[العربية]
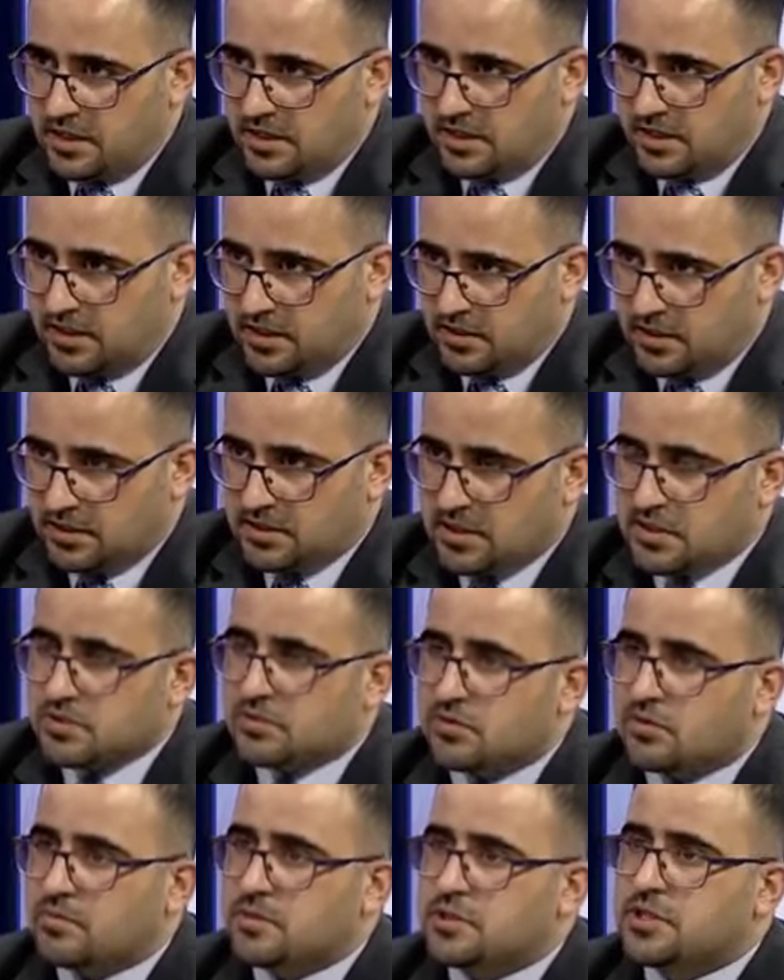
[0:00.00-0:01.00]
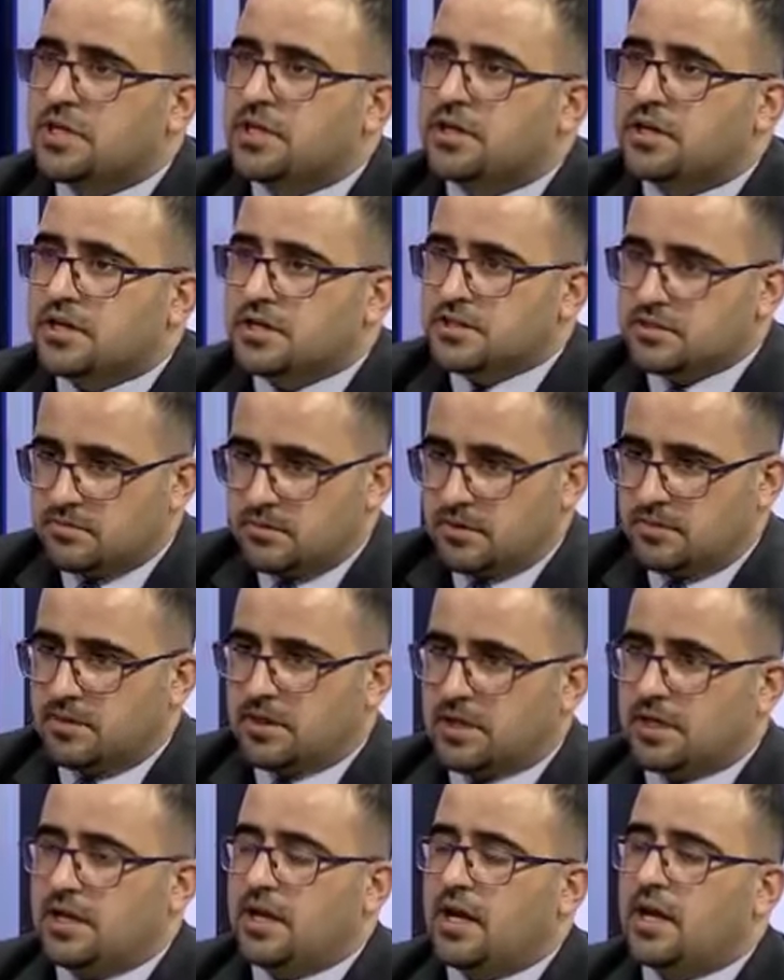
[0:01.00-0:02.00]
اللي تصدر بشكل رسمي من
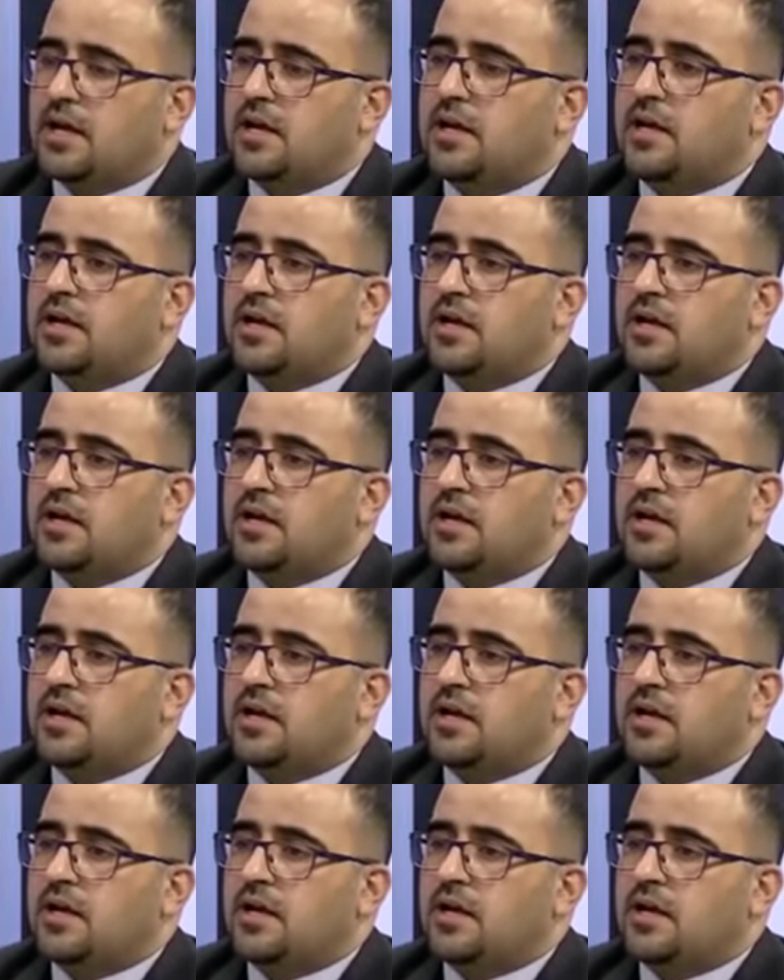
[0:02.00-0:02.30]
خلال